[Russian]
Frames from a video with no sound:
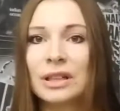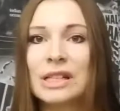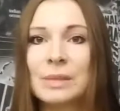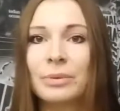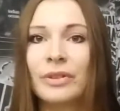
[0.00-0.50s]
не
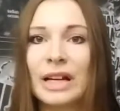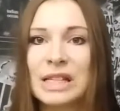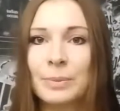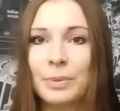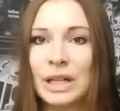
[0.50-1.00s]

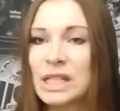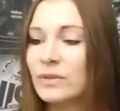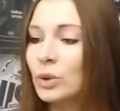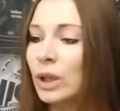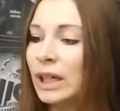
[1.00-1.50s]
забывайте про
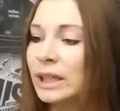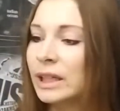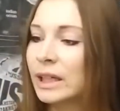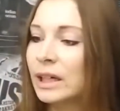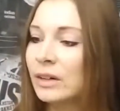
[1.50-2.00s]

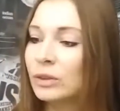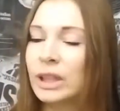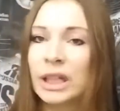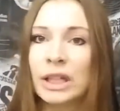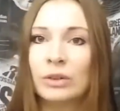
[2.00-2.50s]
индивидуальные вот
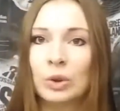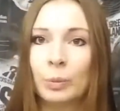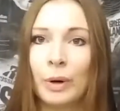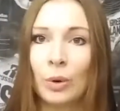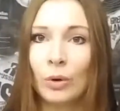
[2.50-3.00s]
такие вот
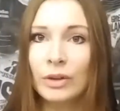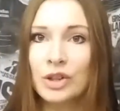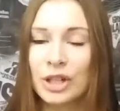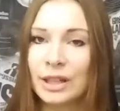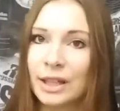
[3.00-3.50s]

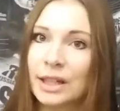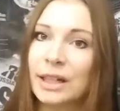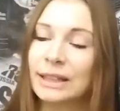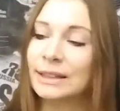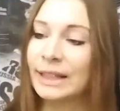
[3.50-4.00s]
упаковочки, такие
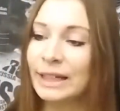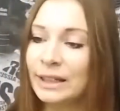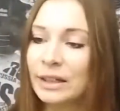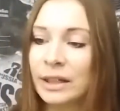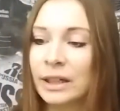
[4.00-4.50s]

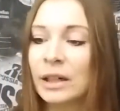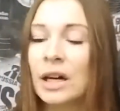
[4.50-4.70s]
контейнеры.